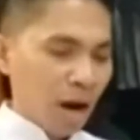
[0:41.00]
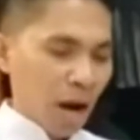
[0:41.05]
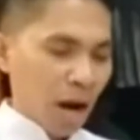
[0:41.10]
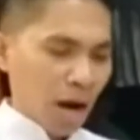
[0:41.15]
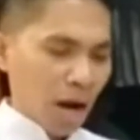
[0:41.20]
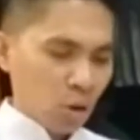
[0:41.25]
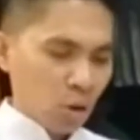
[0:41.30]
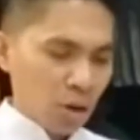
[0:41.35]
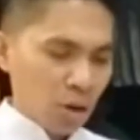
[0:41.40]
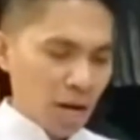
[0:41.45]

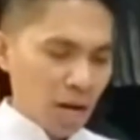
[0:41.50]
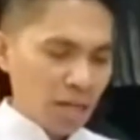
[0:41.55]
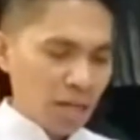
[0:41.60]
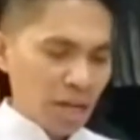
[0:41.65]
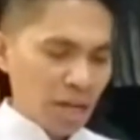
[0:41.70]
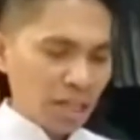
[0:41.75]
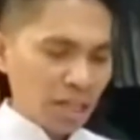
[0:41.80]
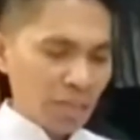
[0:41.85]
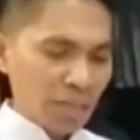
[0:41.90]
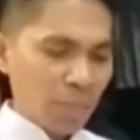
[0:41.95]
adonan
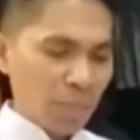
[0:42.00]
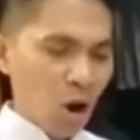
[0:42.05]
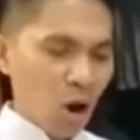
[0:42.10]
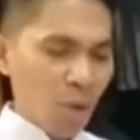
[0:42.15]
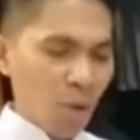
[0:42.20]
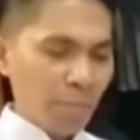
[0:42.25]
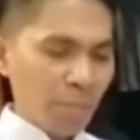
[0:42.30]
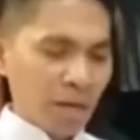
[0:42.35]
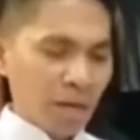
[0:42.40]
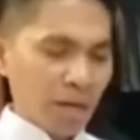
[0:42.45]
yang dibawa
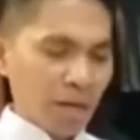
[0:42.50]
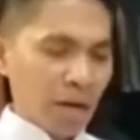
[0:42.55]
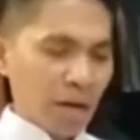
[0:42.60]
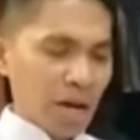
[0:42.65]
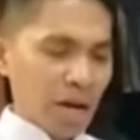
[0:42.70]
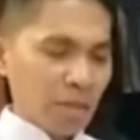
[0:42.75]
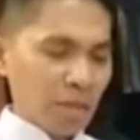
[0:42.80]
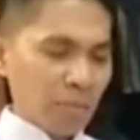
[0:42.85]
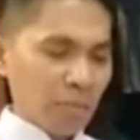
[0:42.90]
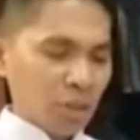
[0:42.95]
mereka
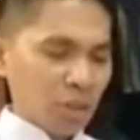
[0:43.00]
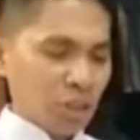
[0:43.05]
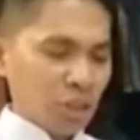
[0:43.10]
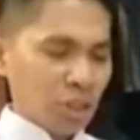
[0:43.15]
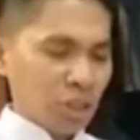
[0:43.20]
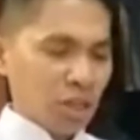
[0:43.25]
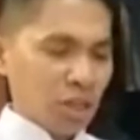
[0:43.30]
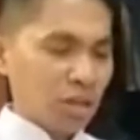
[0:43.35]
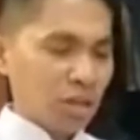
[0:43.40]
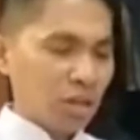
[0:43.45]
dari
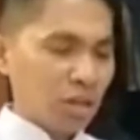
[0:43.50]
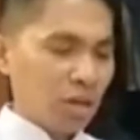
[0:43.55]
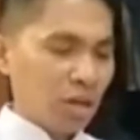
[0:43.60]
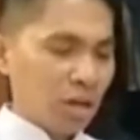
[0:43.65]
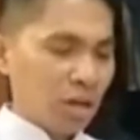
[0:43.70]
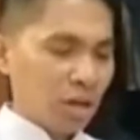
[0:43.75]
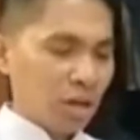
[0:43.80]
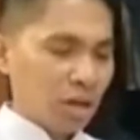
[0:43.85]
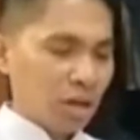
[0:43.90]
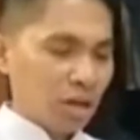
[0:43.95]
Mesir
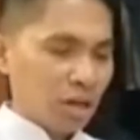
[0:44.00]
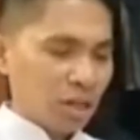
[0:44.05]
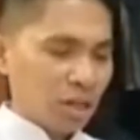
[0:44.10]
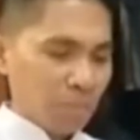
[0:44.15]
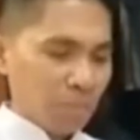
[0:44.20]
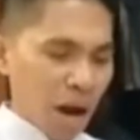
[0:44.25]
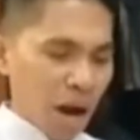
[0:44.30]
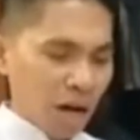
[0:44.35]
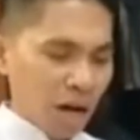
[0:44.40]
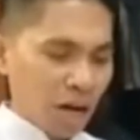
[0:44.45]

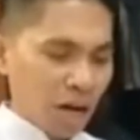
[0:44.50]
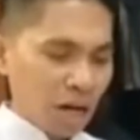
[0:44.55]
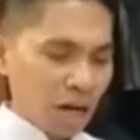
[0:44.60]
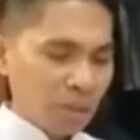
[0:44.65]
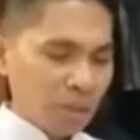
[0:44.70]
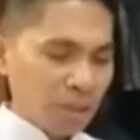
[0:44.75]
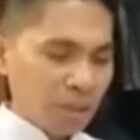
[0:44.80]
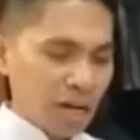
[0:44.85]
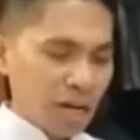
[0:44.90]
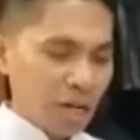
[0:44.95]
dibakar
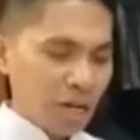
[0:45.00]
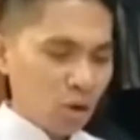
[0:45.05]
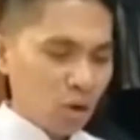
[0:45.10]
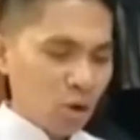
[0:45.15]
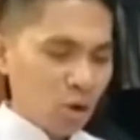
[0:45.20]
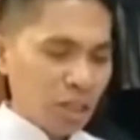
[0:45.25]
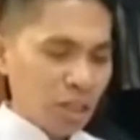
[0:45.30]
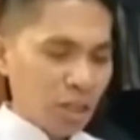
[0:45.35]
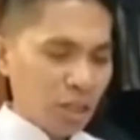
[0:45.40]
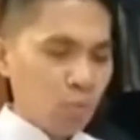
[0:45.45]
menjadi
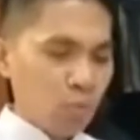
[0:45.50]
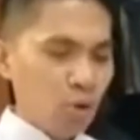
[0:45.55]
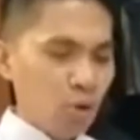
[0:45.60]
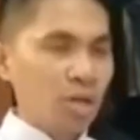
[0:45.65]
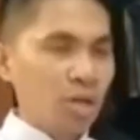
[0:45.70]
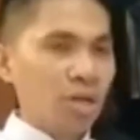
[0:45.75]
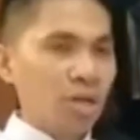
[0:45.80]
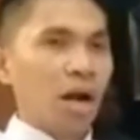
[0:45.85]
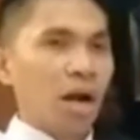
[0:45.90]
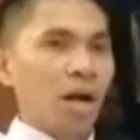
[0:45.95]
roti
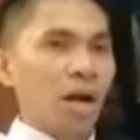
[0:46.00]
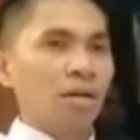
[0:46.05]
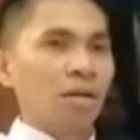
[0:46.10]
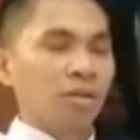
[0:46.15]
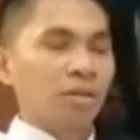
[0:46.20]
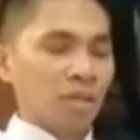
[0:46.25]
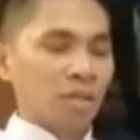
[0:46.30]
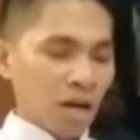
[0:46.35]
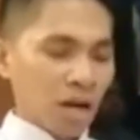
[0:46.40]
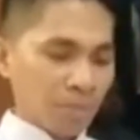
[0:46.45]
gundar
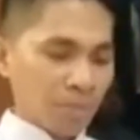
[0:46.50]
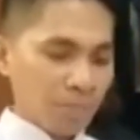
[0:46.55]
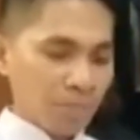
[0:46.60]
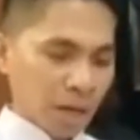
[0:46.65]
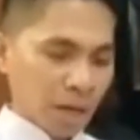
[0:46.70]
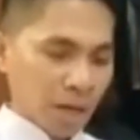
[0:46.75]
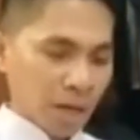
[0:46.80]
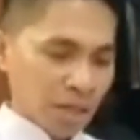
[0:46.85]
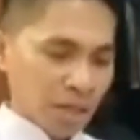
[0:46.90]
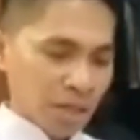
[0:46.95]
tak
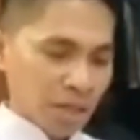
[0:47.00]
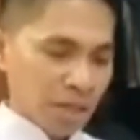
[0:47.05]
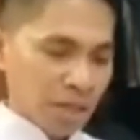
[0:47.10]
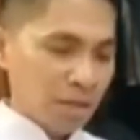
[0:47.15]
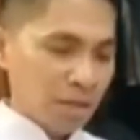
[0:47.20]
beragi.